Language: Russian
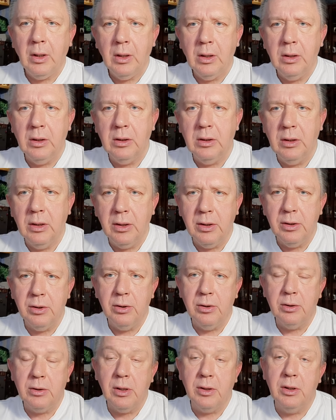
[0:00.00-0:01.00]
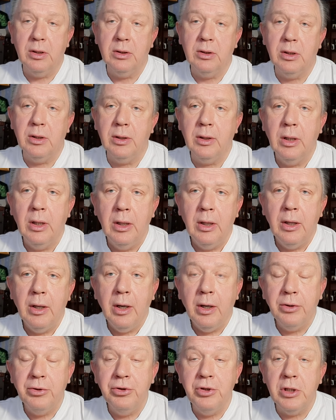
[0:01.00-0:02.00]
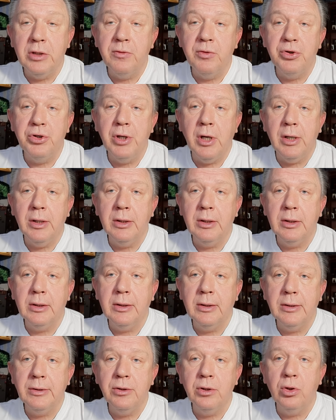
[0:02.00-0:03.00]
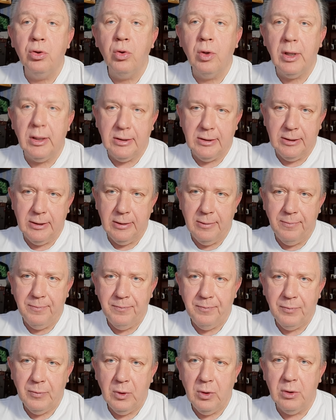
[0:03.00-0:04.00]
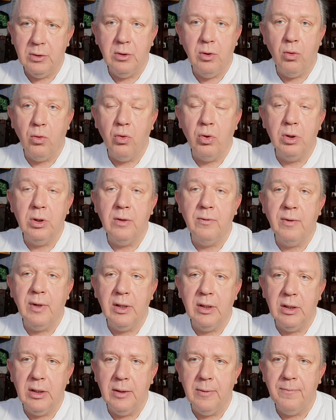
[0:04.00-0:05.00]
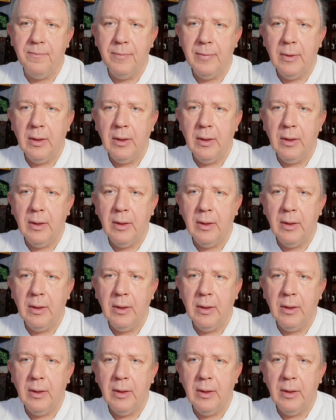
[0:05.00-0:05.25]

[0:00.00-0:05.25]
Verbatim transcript: э, каких-то чрезвычайных ситуаций, ну, если угодно, войны.